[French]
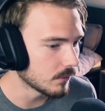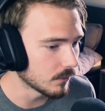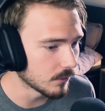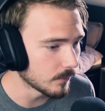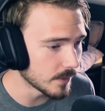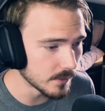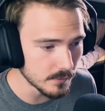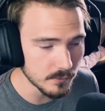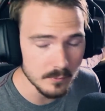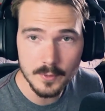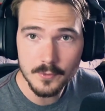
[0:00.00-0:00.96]
Euh,
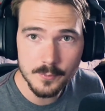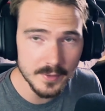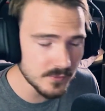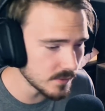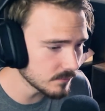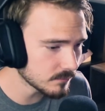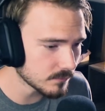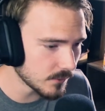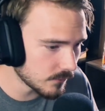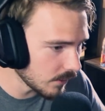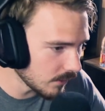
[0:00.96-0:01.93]
bah, bah c'est parti,
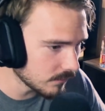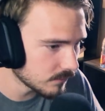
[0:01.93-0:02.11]
let's go